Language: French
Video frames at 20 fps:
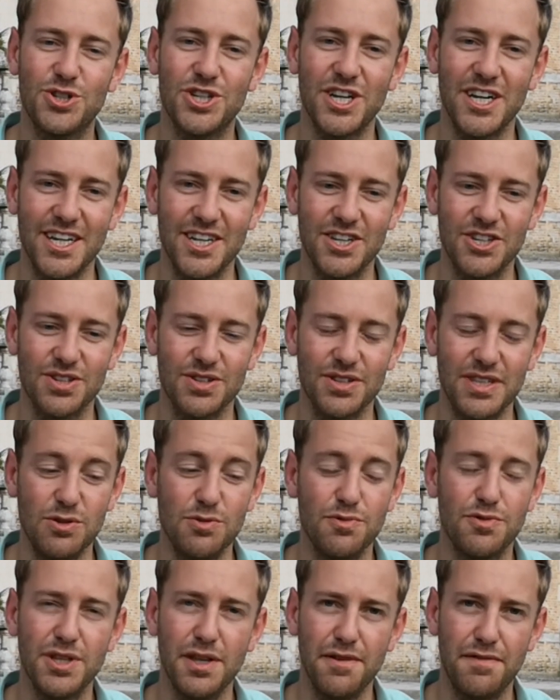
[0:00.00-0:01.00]
challenge, des
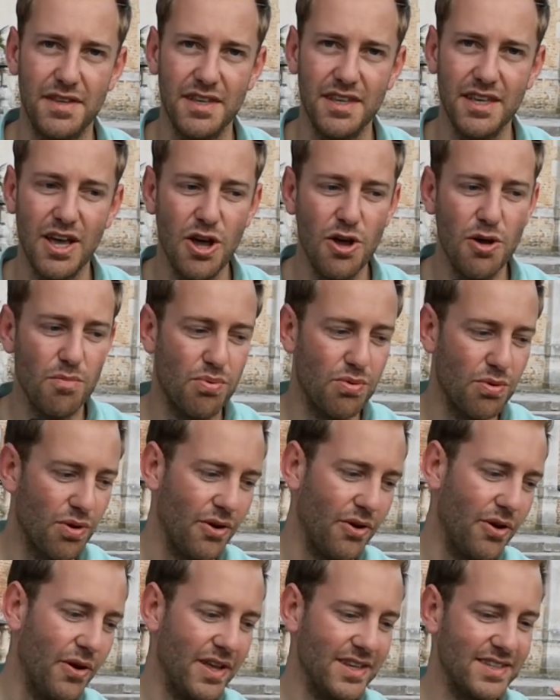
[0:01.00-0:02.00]
nouveaux défis
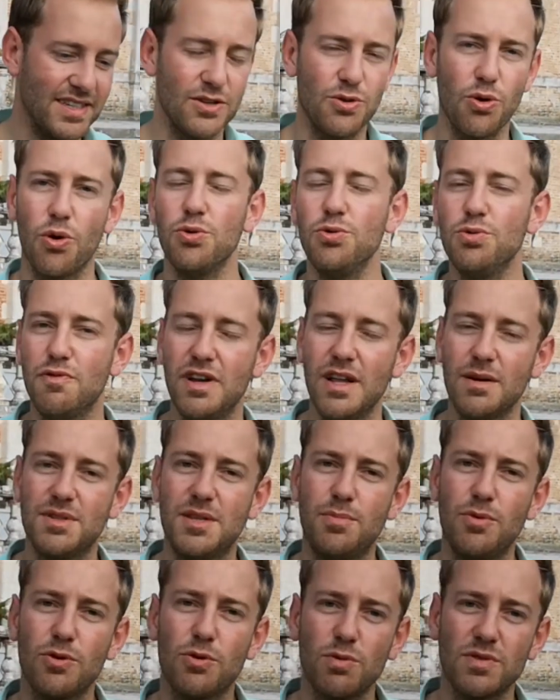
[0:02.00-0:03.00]
pour euh, essayer de renouveler un
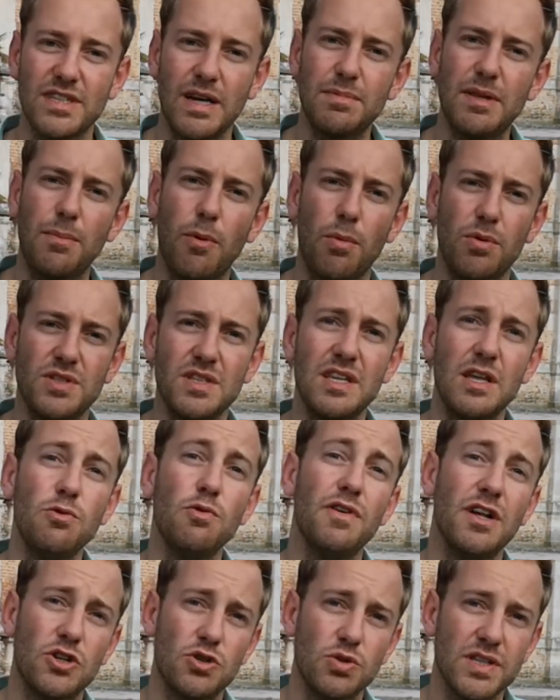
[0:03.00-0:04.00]
petit peu le concept et proposer des
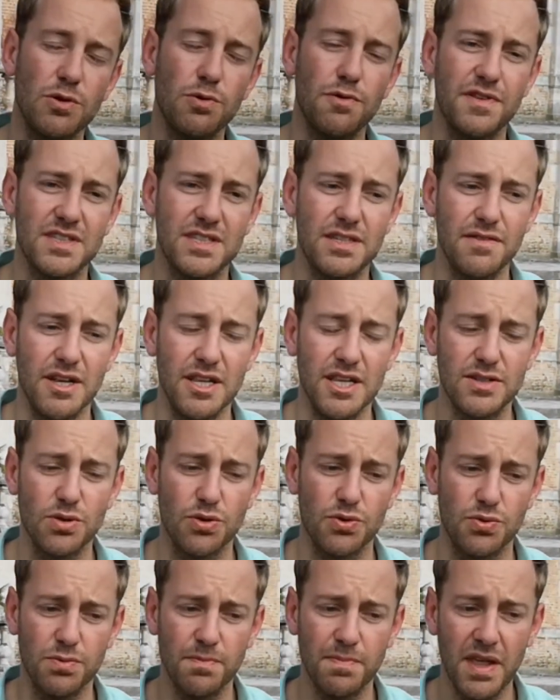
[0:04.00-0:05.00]
nouvelles choses à nos festivaliers
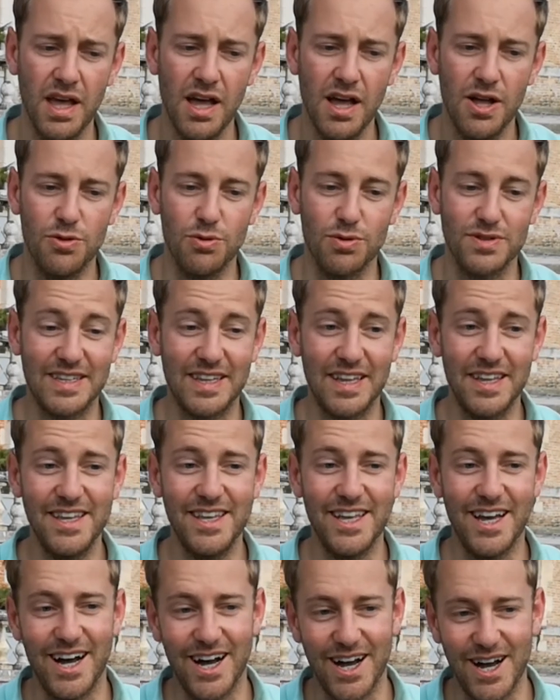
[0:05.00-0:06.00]
surtout. Donc cette année,
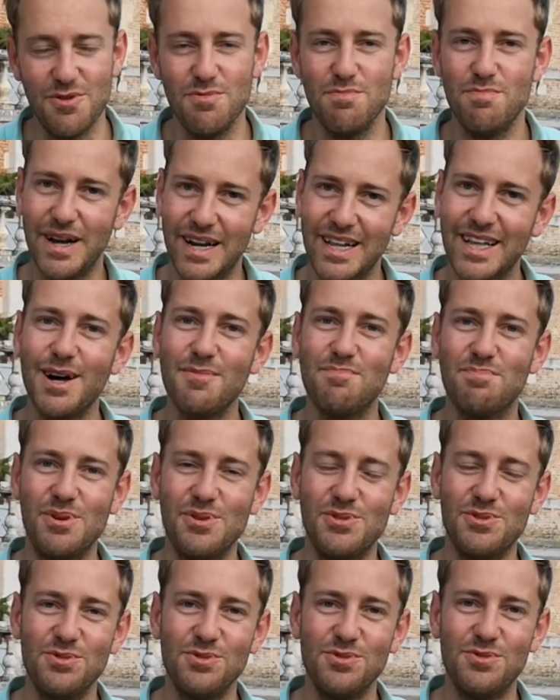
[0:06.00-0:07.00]
il y a une belle grappe
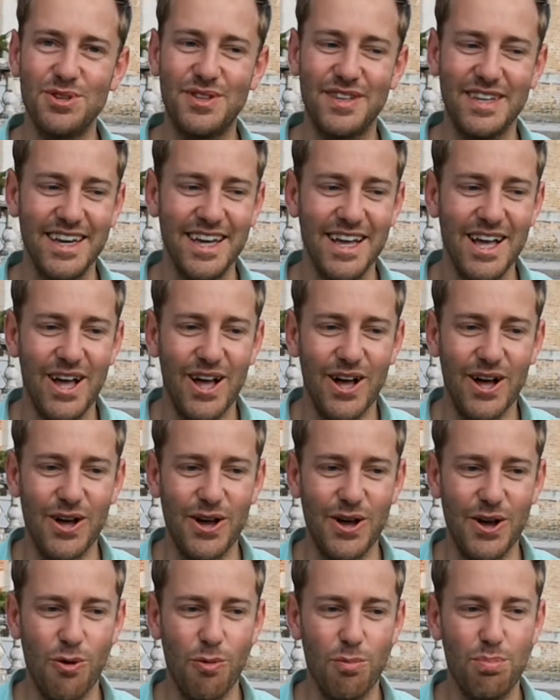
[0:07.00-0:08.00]
de nouveautés.
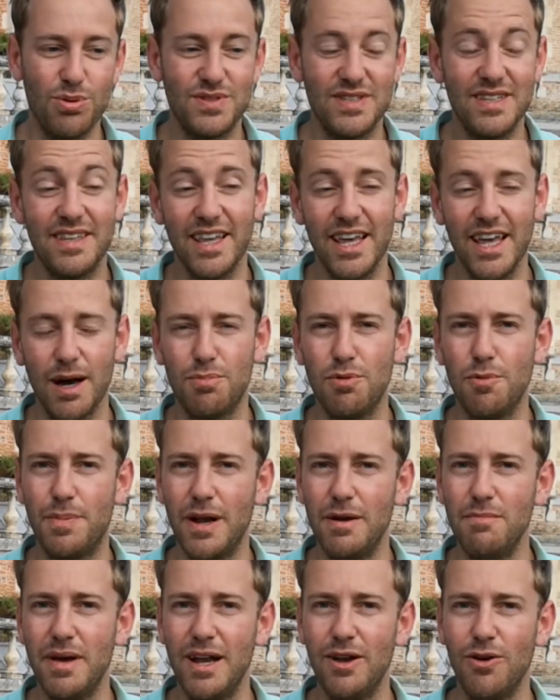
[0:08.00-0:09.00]
Euh, on peut citer un peu
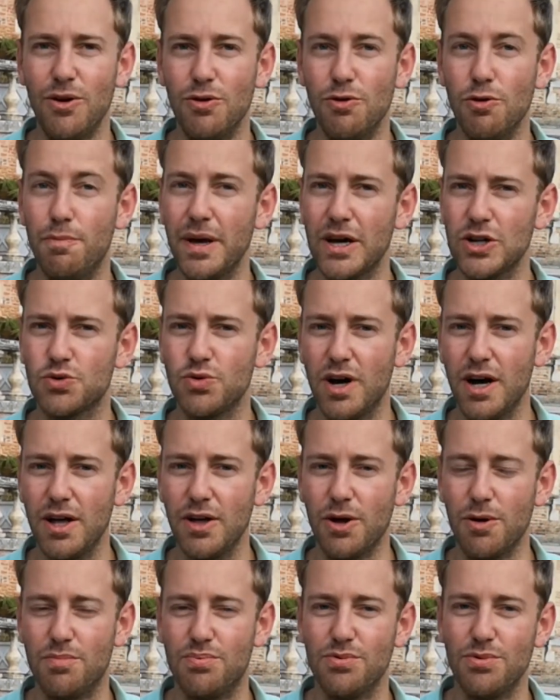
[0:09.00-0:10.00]
pêle-mêle euh, le
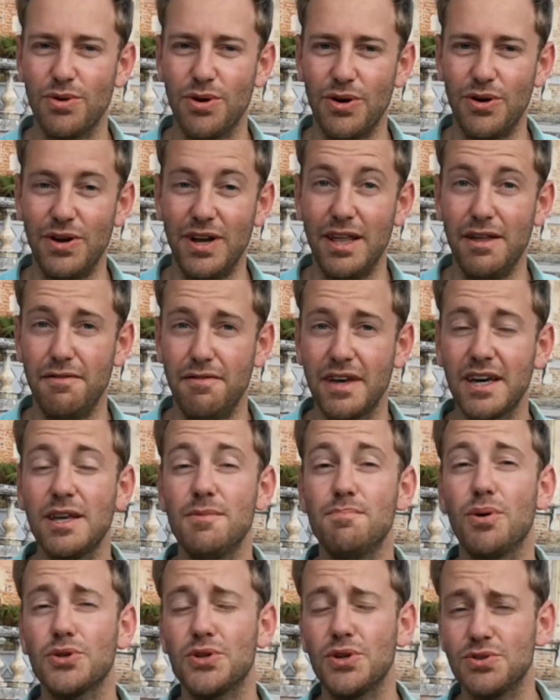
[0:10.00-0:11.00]
perchoir pour les
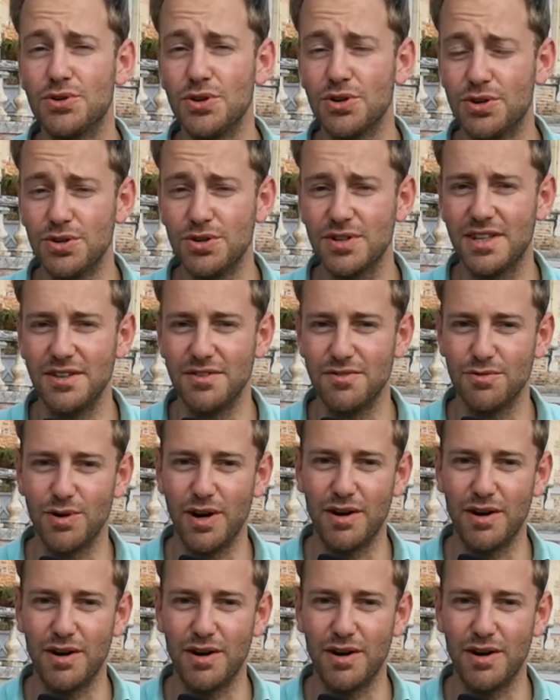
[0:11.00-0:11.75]
Very Important Coco qui vont